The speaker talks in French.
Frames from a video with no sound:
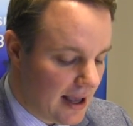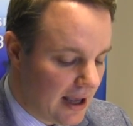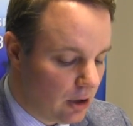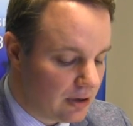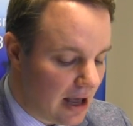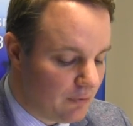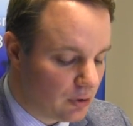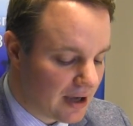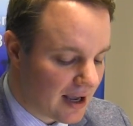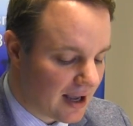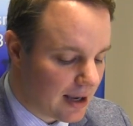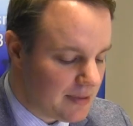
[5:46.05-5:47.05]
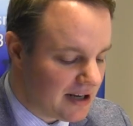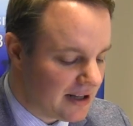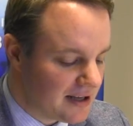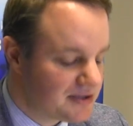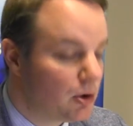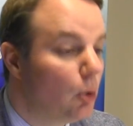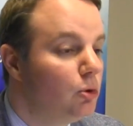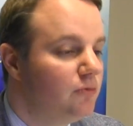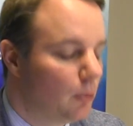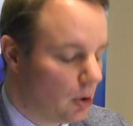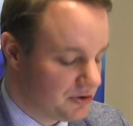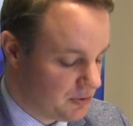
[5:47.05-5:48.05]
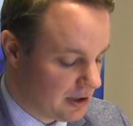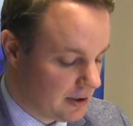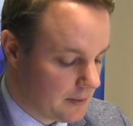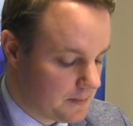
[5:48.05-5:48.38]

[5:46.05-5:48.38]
et un avocat criminaliste au Nouveau-Brunswick.